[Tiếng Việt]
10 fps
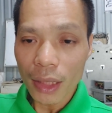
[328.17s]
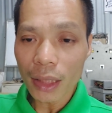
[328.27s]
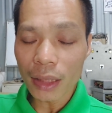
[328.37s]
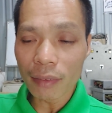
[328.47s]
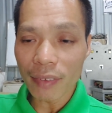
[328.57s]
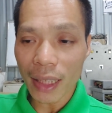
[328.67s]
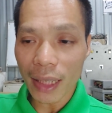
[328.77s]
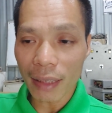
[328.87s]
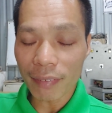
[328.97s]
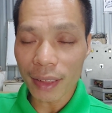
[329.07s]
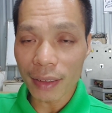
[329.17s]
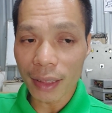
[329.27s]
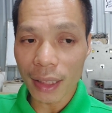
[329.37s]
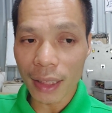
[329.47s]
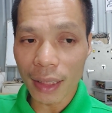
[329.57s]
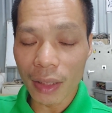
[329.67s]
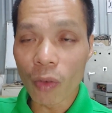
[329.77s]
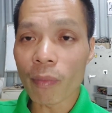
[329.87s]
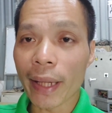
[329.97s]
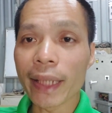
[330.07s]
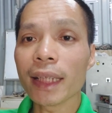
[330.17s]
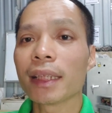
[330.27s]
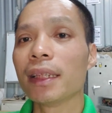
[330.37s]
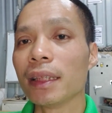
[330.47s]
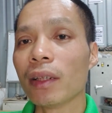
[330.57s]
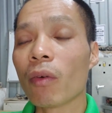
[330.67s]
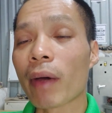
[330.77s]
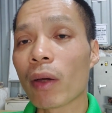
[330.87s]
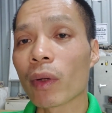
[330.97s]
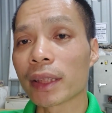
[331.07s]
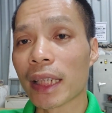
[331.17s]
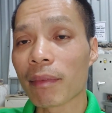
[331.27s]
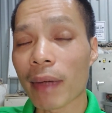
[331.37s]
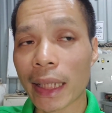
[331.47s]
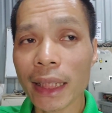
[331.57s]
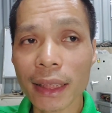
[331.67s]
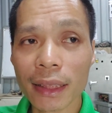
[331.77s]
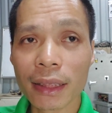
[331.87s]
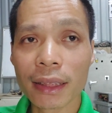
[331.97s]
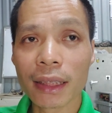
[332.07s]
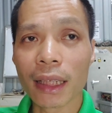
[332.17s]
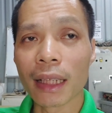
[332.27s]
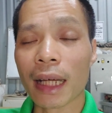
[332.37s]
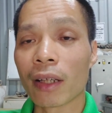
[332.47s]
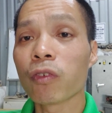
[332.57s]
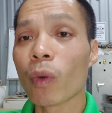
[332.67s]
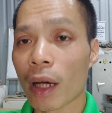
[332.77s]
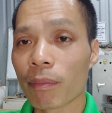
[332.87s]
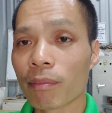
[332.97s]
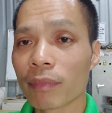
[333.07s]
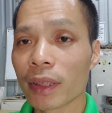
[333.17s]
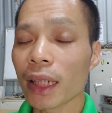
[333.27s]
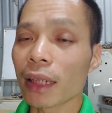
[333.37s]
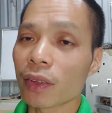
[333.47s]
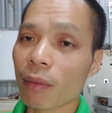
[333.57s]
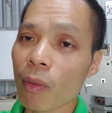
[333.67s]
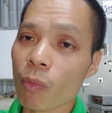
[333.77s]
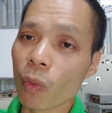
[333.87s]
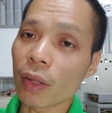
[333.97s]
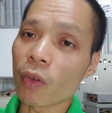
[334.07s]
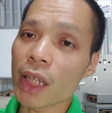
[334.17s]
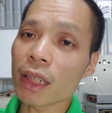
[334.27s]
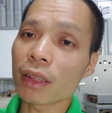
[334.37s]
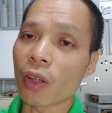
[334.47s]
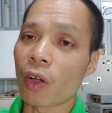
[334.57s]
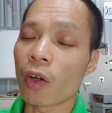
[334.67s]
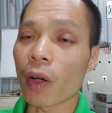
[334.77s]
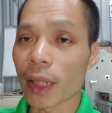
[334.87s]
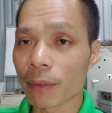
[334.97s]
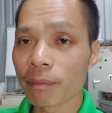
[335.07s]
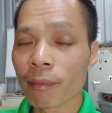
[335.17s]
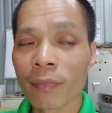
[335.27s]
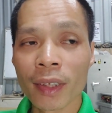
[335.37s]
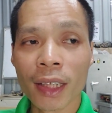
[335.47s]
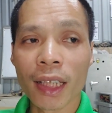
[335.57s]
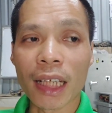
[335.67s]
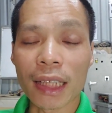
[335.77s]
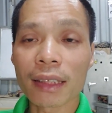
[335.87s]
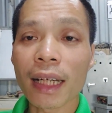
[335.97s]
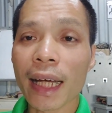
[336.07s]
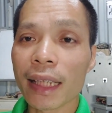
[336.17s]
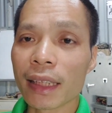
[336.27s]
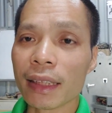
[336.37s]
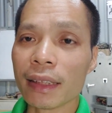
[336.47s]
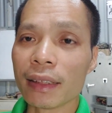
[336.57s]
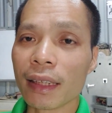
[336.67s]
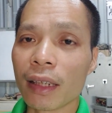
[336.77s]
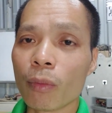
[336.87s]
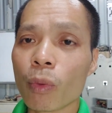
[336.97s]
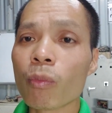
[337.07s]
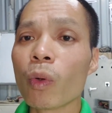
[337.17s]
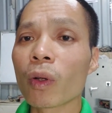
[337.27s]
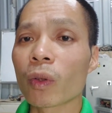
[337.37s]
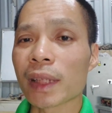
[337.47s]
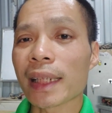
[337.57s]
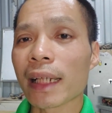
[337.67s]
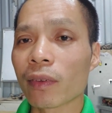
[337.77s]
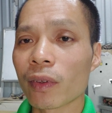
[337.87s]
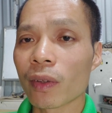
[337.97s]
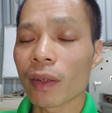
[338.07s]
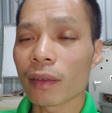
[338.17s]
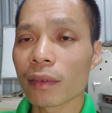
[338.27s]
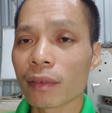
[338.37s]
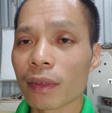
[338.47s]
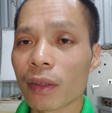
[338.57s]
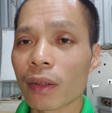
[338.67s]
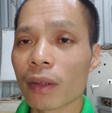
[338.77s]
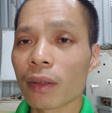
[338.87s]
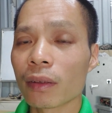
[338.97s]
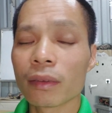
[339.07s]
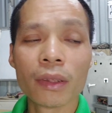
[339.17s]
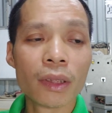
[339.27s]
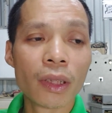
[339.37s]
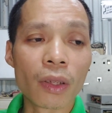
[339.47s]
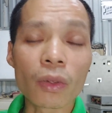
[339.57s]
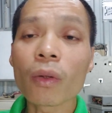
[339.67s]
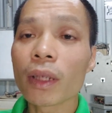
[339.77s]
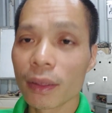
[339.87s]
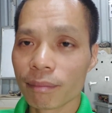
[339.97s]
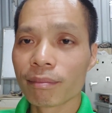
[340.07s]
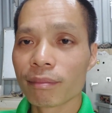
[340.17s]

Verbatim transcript: thế thì về cái phần đấu máy thì đấu máy hoặc chế máy để nó phù hợp thứ nhất là chúng ta mong muốn là có kích thước nhỏ gọn này cái thứ hai thì uh, mong muốn nó có giá thành nó nó nó nó nó tốt hơn